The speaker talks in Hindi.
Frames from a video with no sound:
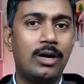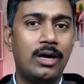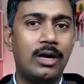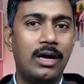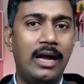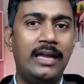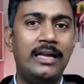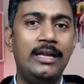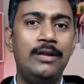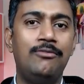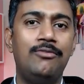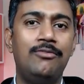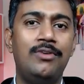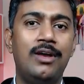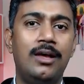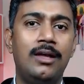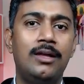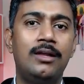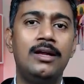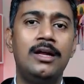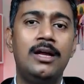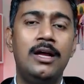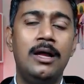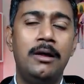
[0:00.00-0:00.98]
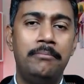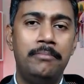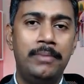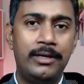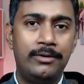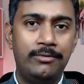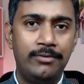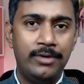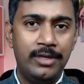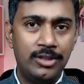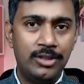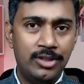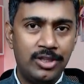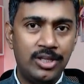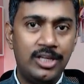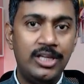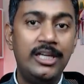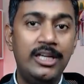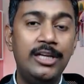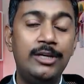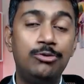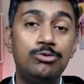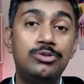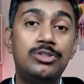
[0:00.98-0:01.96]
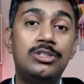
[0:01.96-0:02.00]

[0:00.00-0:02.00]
एनीवेयर बिटवीन थ्री टू